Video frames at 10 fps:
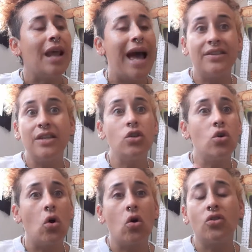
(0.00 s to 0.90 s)

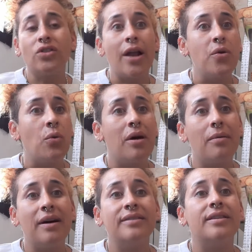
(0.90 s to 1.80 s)
haciendo con cosas
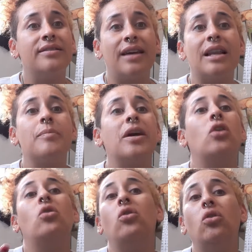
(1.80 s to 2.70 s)
nuevas sale
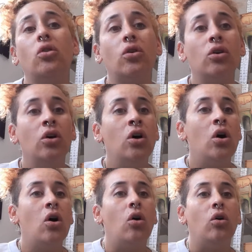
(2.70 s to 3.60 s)
mejor
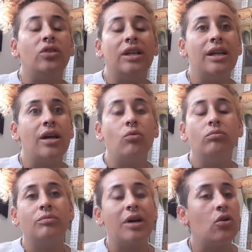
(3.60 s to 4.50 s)
o tiene
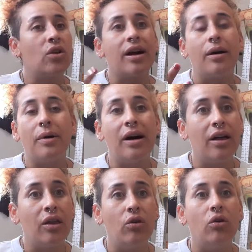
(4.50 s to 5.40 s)
un mejor
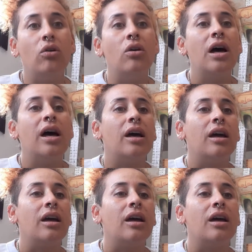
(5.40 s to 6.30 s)
acabado.
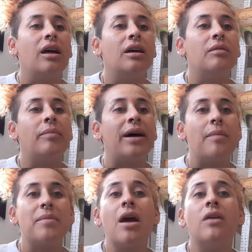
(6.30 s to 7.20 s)

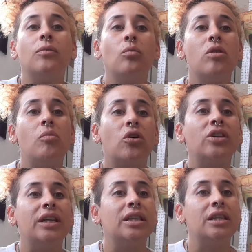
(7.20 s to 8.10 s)
para mí es muy
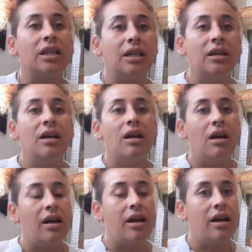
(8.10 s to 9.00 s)
importante
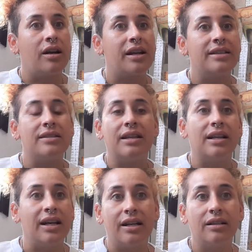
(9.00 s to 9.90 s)

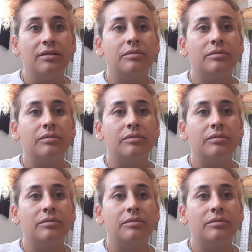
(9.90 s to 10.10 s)
reciclar